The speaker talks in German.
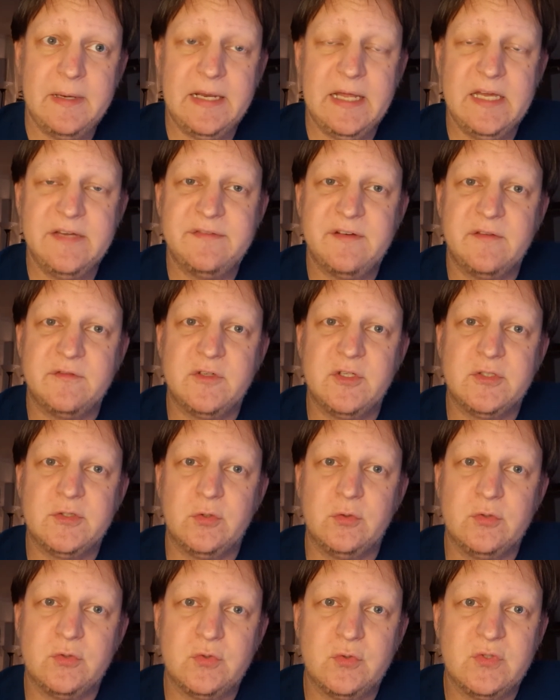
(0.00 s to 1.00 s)
live auf The
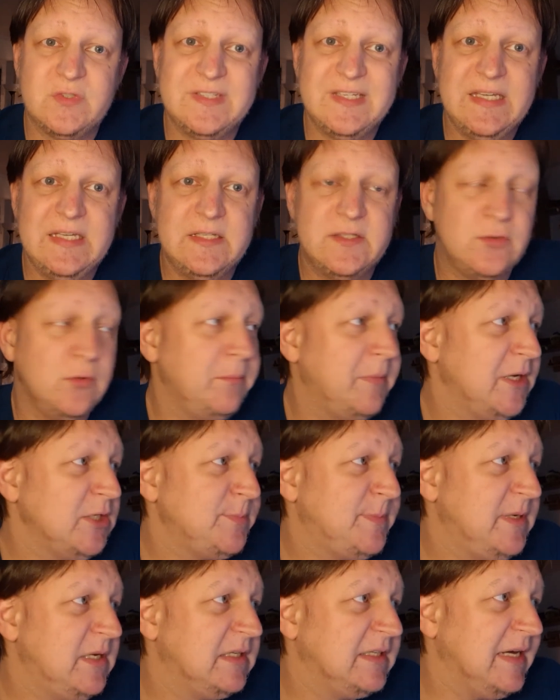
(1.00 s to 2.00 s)
Zone zu sehen. Zum
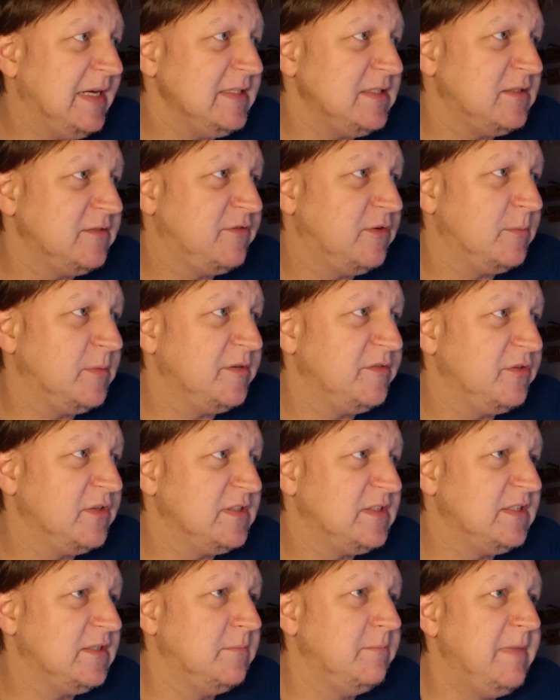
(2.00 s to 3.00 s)
Beispiel
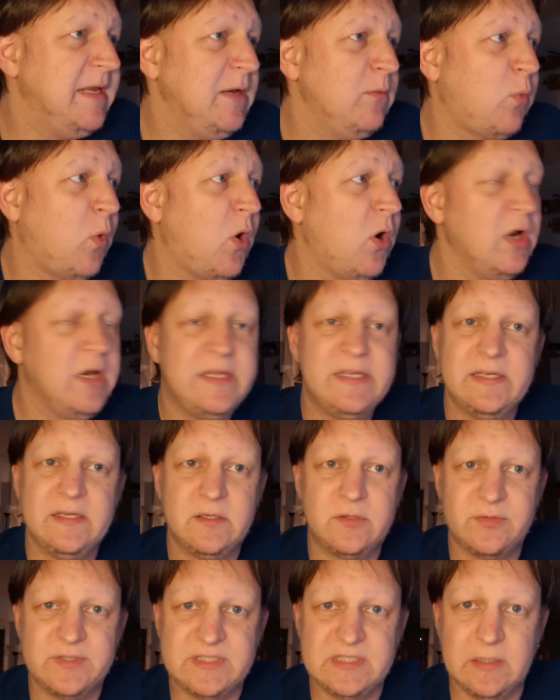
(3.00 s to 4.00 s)
13:45 Millwall gegen
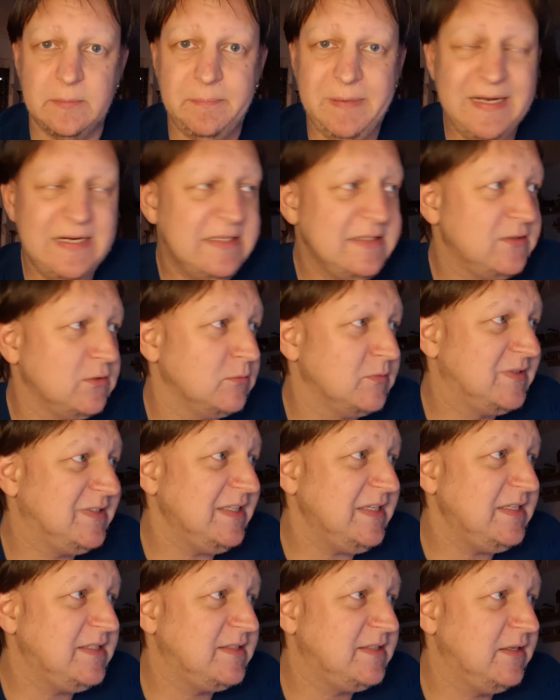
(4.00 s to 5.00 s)
Crystal Palace. Um
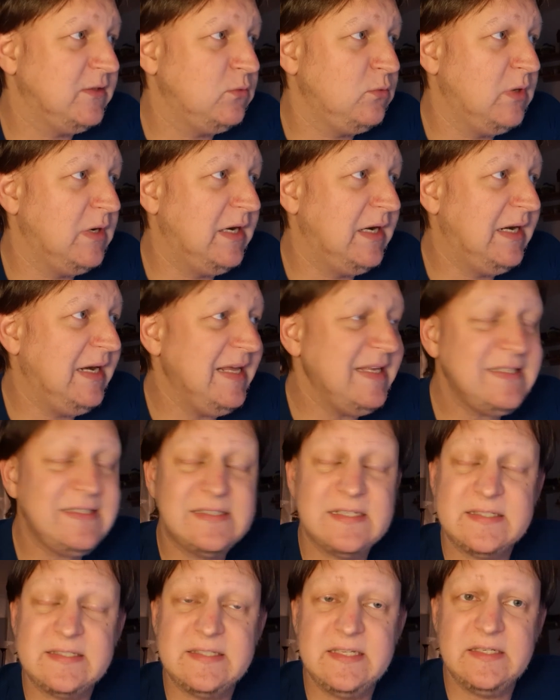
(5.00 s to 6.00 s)
16 Uhr
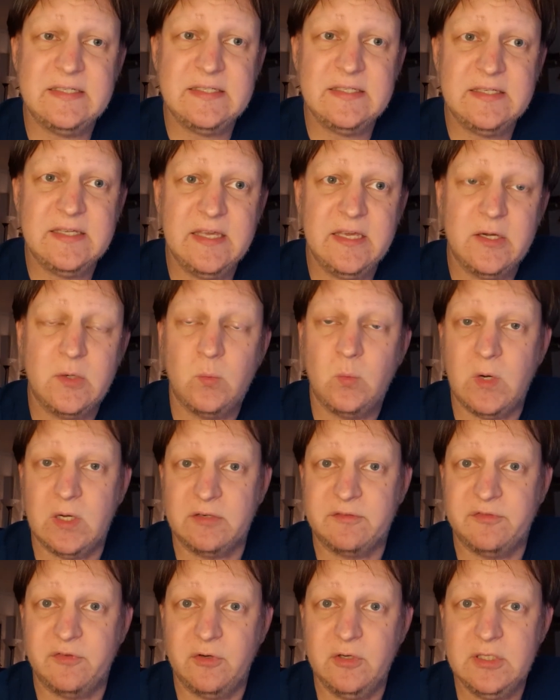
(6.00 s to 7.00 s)
Leicester City gegen
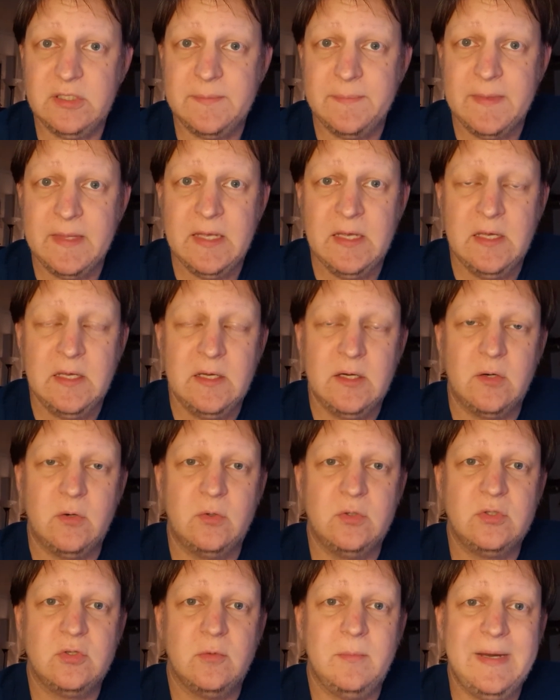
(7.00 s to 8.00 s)
Watford.
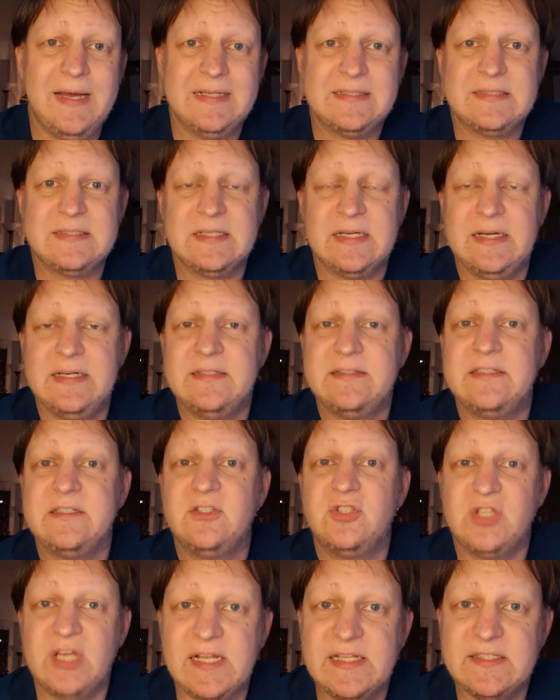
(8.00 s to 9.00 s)
Und um 18.30
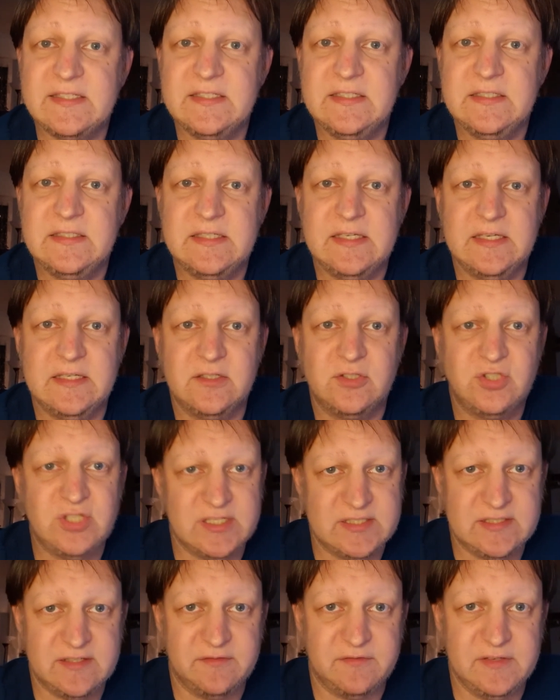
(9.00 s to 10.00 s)
Uhr Chelsea gegen
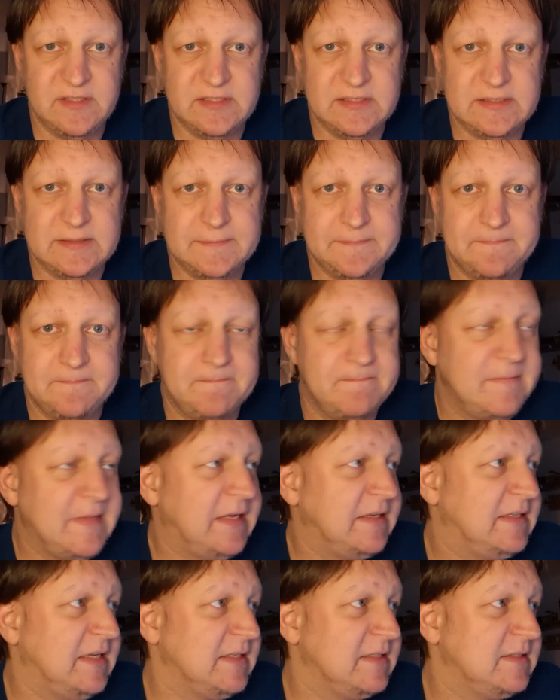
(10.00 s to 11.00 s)
Chesterfield
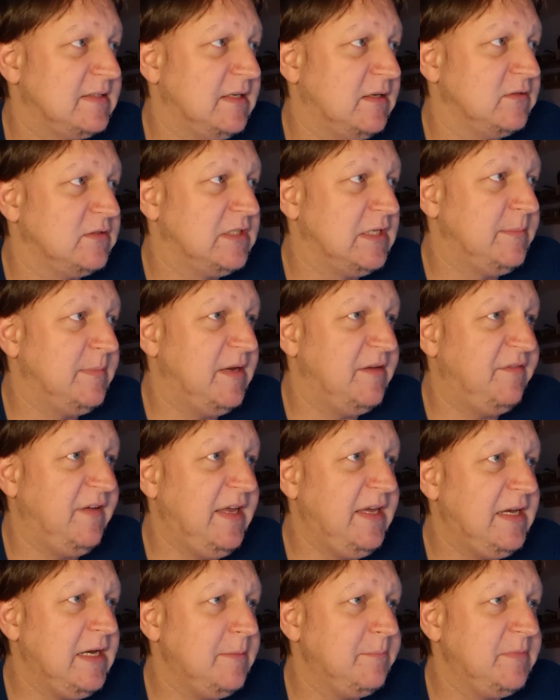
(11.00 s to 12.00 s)
das aus dem
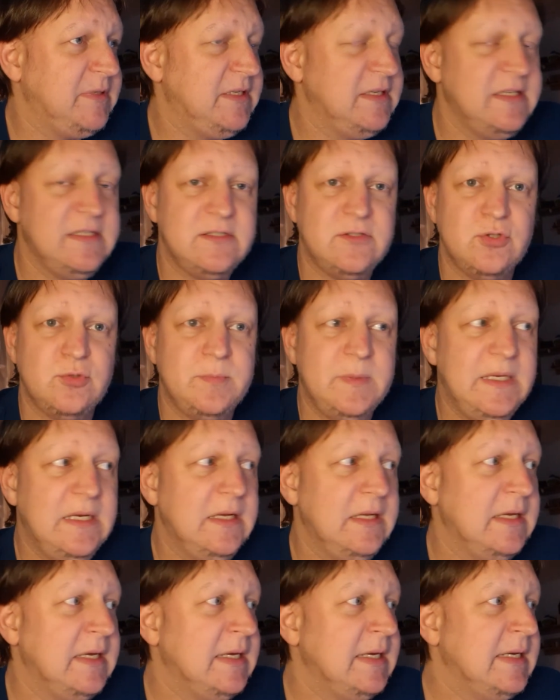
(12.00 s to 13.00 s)
FA Cup, die nächsten
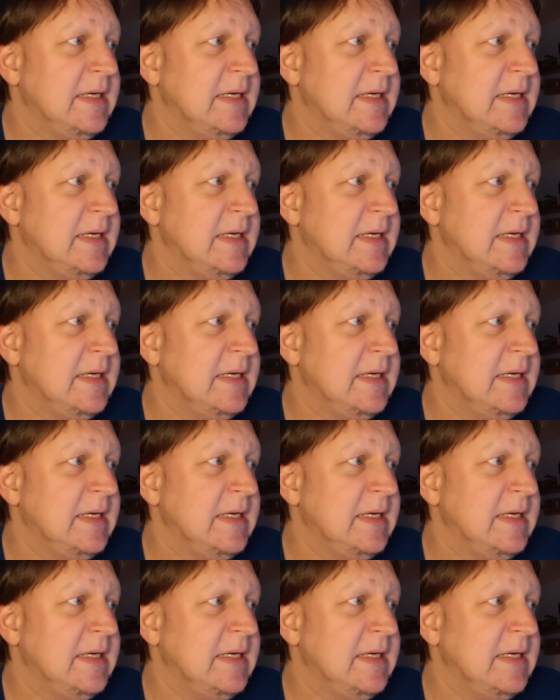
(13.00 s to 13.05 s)
Spiele.